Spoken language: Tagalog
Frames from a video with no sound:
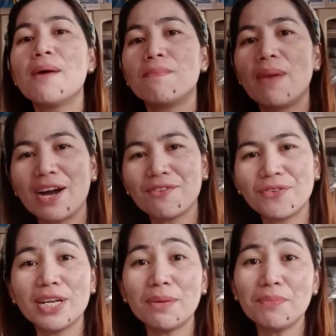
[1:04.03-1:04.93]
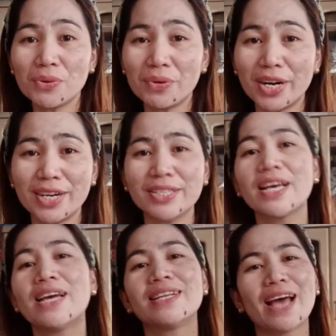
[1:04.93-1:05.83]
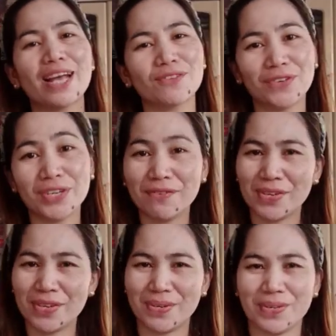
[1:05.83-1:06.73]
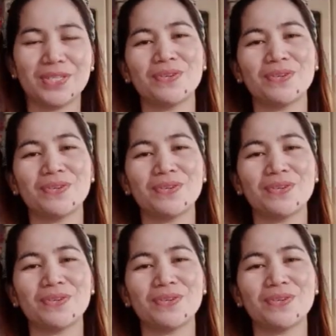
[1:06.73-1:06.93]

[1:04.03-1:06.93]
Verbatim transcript: vlog for the viewers, not for the views.